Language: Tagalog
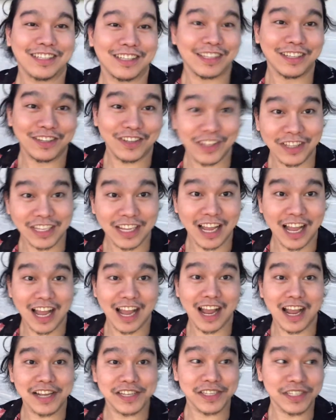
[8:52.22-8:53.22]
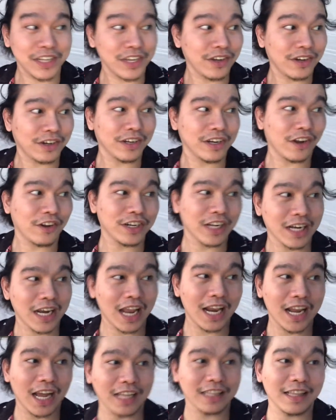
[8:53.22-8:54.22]
Ayan eh. guys, ngayon ako
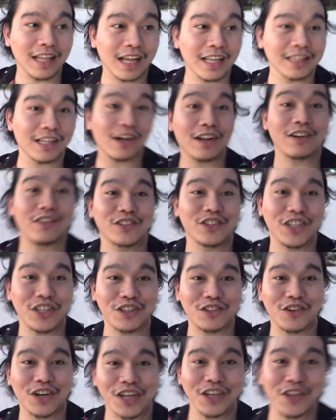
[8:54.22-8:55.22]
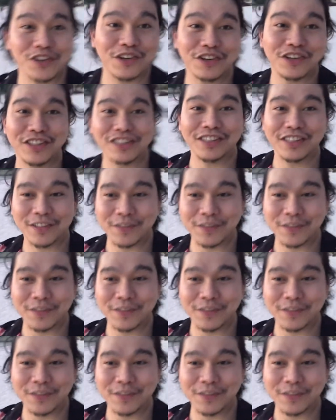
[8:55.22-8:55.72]
naglalakad-lakad ako dito ngayon.